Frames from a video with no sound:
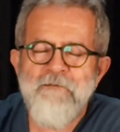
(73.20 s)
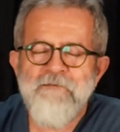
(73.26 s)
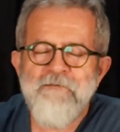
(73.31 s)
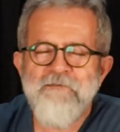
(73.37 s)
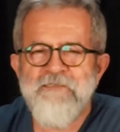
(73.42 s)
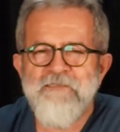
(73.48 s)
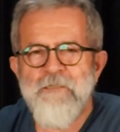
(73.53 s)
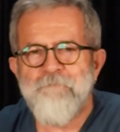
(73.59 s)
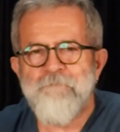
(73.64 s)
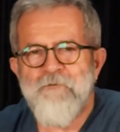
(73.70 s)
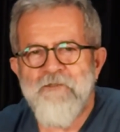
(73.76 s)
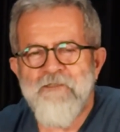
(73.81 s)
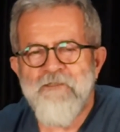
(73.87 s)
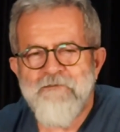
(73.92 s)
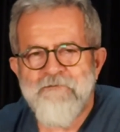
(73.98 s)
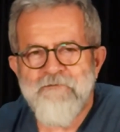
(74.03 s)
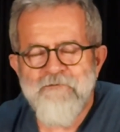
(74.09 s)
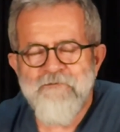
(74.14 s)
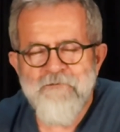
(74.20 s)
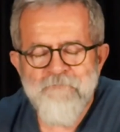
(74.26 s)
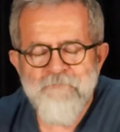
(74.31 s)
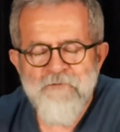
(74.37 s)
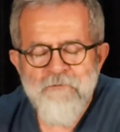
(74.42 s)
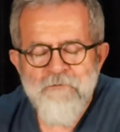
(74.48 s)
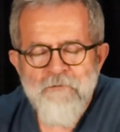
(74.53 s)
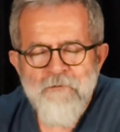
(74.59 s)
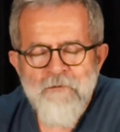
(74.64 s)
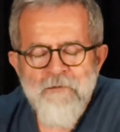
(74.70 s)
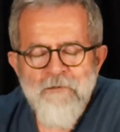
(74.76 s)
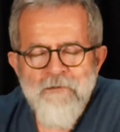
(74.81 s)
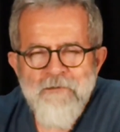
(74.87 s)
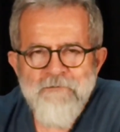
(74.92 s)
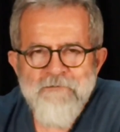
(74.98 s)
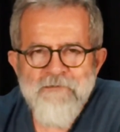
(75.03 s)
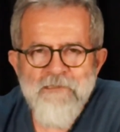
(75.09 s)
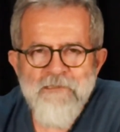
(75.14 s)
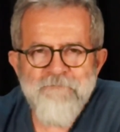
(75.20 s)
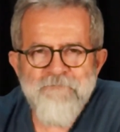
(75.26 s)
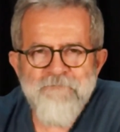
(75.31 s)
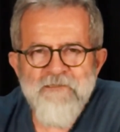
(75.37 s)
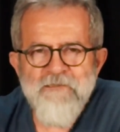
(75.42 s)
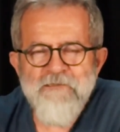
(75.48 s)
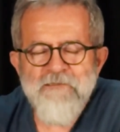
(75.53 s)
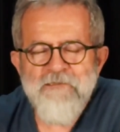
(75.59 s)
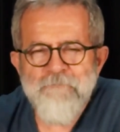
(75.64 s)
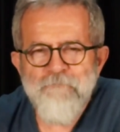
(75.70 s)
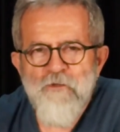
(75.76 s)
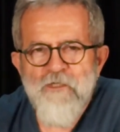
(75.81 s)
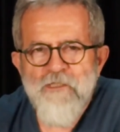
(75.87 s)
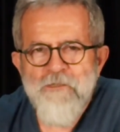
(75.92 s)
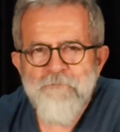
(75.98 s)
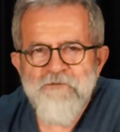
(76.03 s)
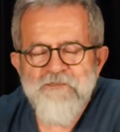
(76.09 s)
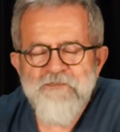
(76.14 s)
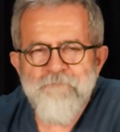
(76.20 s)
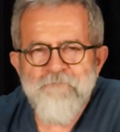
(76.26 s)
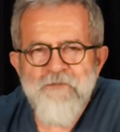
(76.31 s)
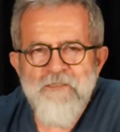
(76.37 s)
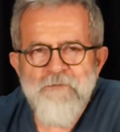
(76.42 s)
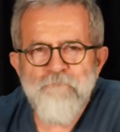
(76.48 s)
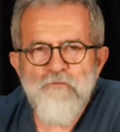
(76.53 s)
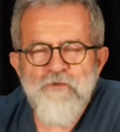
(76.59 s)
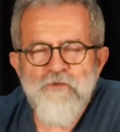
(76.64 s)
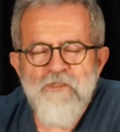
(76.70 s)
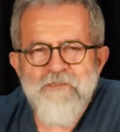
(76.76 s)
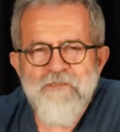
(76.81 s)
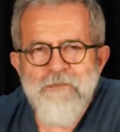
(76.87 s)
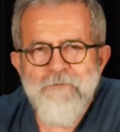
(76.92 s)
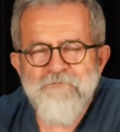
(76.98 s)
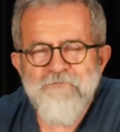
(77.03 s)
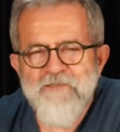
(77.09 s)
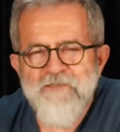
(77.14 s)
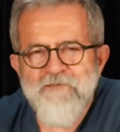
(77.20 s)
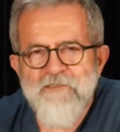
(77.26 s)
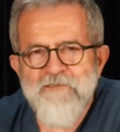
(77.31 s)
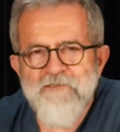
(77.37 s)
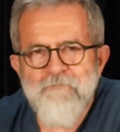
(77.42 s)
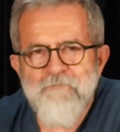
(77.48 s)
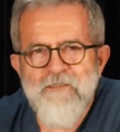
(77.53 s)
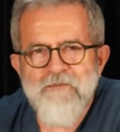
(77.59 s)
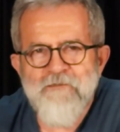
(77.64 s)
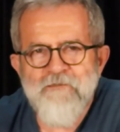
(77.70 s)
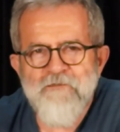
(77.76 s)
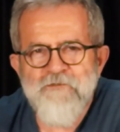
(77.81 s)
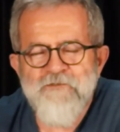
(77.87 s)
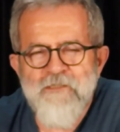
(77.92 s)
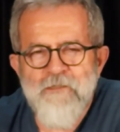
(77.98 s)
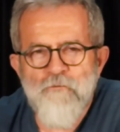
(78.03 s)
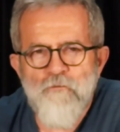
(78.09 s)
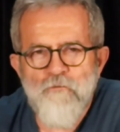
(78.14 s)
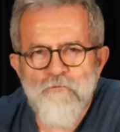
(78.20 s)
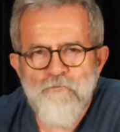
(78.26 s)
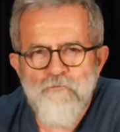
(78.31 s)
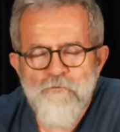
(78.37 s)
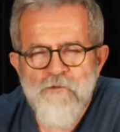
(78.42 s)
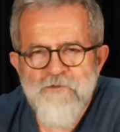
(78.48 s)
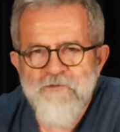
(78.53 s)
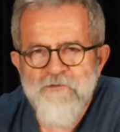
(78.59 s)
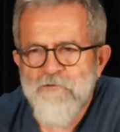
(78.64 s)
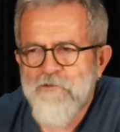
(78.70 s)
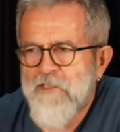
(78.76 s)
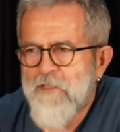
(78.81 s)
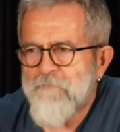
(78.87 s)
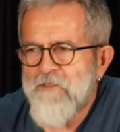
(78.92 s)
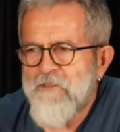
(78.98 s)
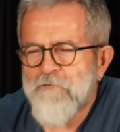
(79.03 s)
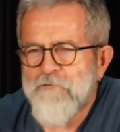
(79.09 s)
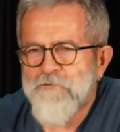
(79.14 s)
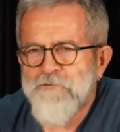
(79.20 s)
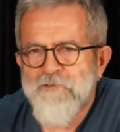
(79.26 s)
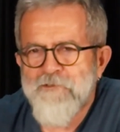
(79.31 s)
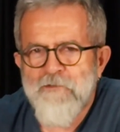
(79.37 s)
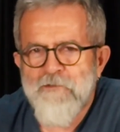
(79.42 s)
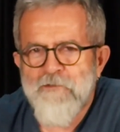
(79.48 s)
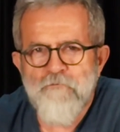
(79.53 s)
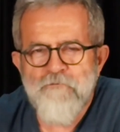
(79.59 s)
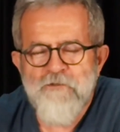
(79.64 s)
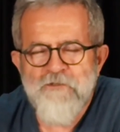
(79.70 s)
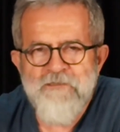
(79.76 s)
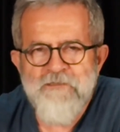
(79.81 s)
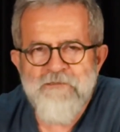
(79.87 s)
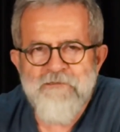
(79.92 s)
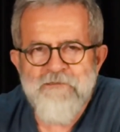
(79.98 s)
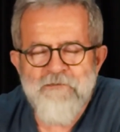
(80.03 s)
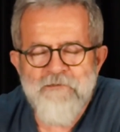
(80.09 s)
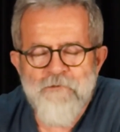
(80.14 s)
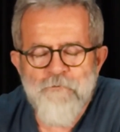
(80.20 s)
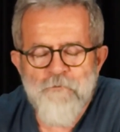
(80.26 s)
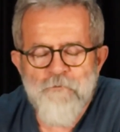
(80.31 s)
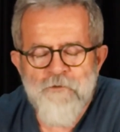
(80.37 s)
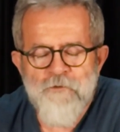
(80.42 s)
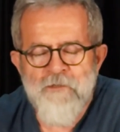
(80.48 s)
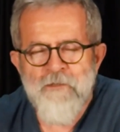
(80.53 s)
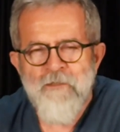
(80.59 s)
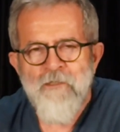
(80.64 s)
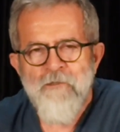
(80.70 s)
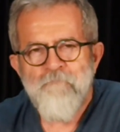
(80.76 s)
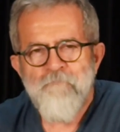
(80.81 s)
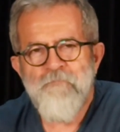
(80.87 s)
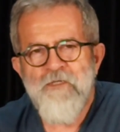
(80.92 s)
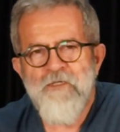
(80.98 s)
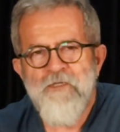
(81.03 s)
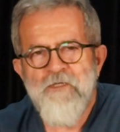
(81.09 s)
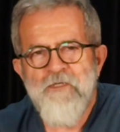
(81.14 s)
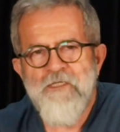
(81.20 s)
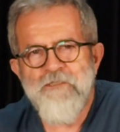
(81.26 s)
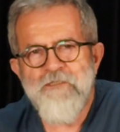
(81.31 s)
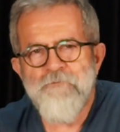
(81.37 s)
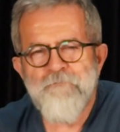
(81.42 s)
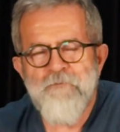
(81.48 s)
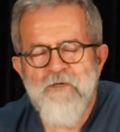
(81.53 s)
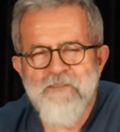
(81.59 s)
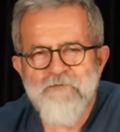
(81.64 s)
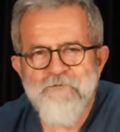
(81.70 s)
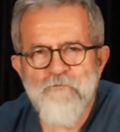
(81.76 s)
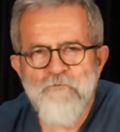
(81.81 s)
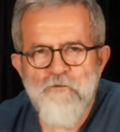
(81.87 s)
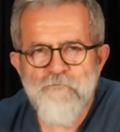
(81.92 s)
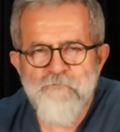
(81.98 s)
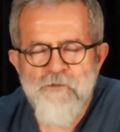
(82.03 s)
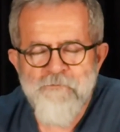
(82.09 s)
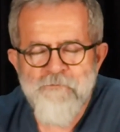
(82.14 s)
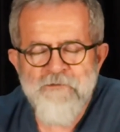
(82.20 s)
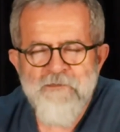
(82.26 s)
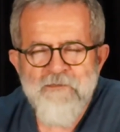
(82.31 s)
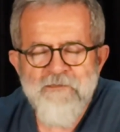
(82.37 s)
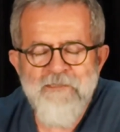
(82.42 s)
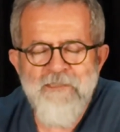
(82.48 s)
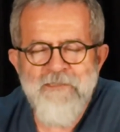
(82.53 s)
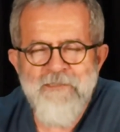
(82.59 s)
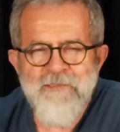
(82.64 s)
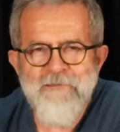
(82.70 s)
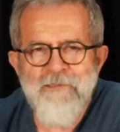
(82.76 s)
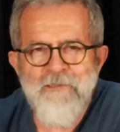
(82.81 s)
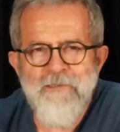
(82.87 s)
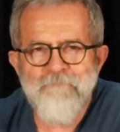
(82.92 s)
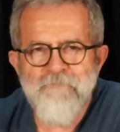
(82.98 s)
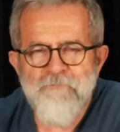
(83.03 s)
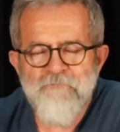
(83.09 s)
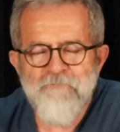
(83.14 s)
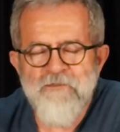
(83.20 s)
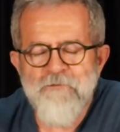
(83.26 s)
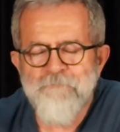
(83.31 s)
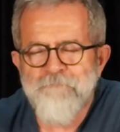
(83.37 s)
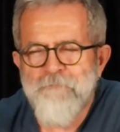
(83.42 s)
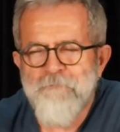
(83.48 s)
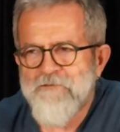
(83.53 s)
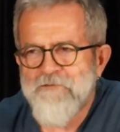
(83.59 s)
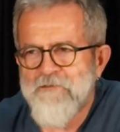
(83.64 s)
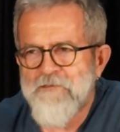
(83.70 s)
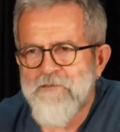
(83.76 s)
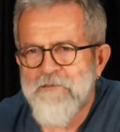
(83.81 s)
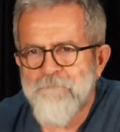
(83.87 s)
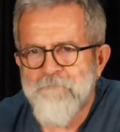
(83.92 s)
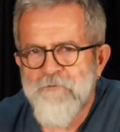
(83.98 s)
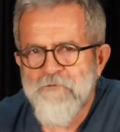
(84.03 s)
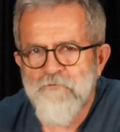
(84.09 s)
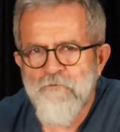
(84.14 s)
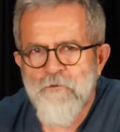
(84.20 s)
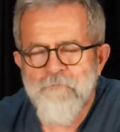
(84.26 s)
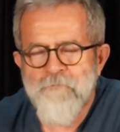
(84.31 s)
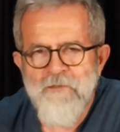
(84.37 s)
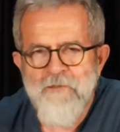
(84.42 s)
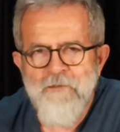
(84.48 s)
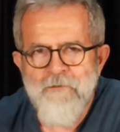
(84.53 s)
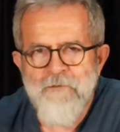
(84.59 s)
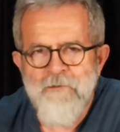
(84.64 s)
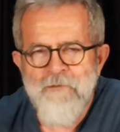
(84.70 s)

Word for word: CHP'ye katılır mı? E diyebilir ki Muharrem İnce benim mücadelem zaten Kemal Kılıçdaroğlu'yla'dı. Kemal Kılıçdaroğlu da gittiğine göre benim ayrı bir parti kurmamın gereği kalmamıştır. Partiyi kapatıyorum. E,